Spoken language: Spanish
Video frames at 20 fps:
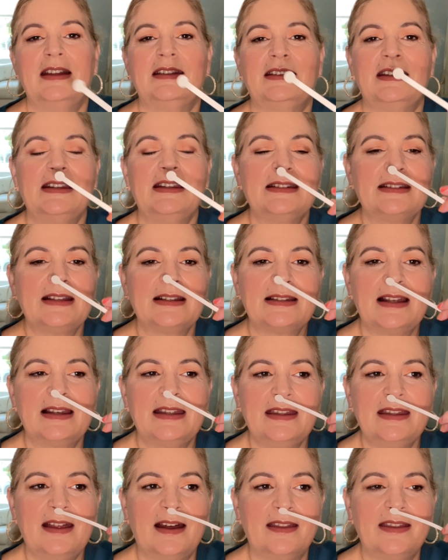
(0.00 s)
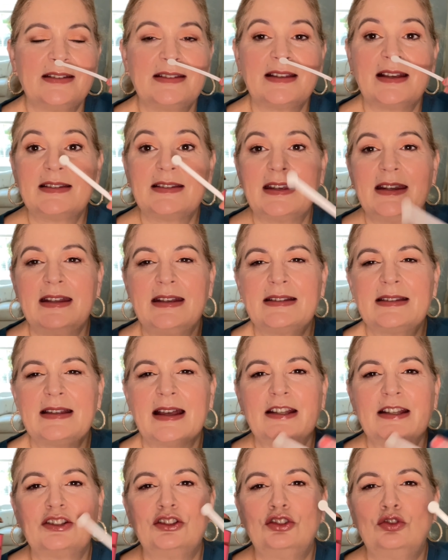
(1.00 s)
Tiene esa salida de esas
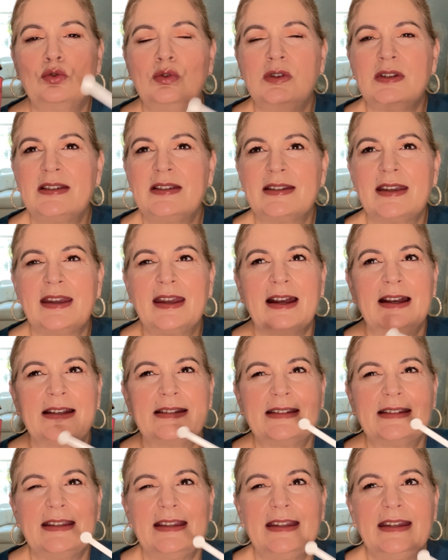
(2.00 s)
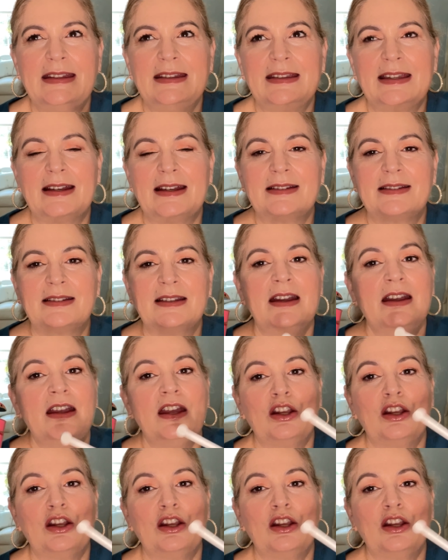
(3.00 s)
cerezas dulces, aciditas,